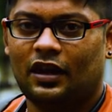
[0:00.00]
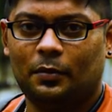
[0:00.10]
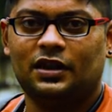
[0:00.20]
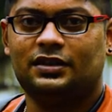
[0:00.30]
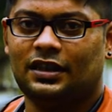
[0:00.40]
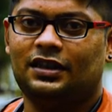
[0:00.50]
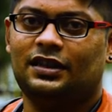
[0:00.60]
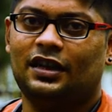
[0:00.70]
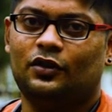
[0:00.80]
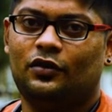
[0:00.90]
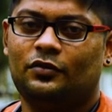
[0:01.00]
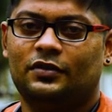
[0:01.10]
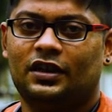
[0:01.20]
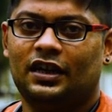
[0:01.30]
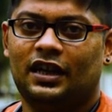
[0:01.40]
আমাদের সাথে থেকো
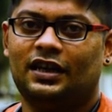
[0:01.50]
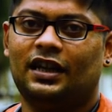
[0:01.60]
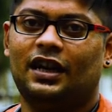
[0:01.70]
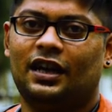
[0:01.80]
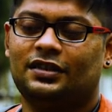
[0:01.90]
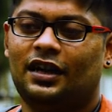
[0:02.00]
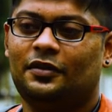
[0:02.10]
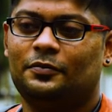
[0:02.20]
এটাই আশা